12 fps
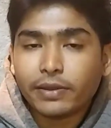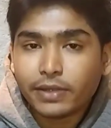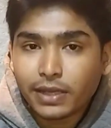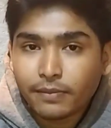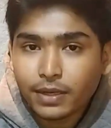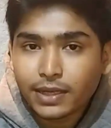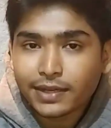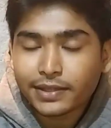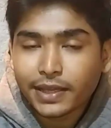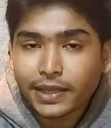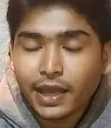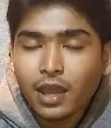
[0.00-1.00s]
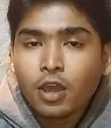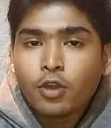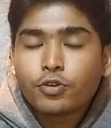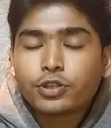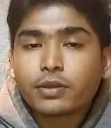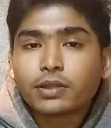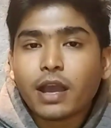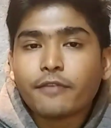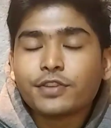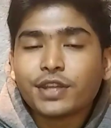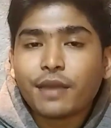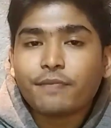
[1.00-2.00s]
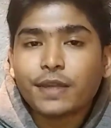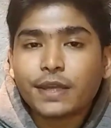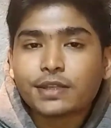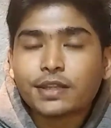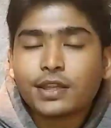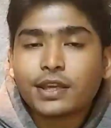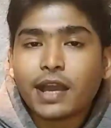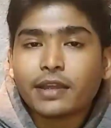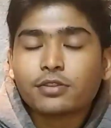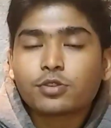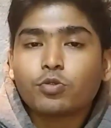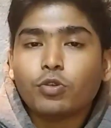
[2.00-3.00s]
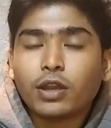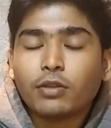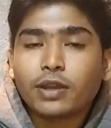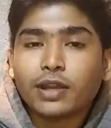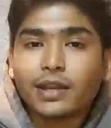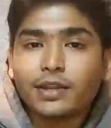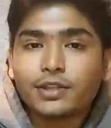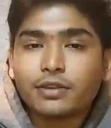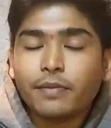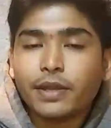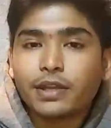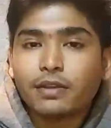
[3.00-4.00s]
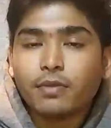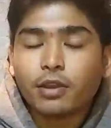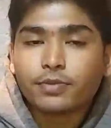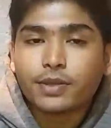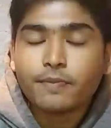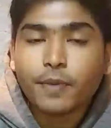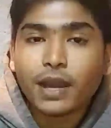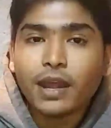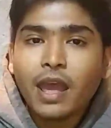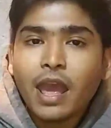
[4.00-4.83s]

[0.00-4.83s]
इनेबल कर देंगे उसके बाद काफी सारे एप्लीकेशन दिखाएंगे स्कोल डाउन करना नीचे मेडिकल वाला ऑप्शन पर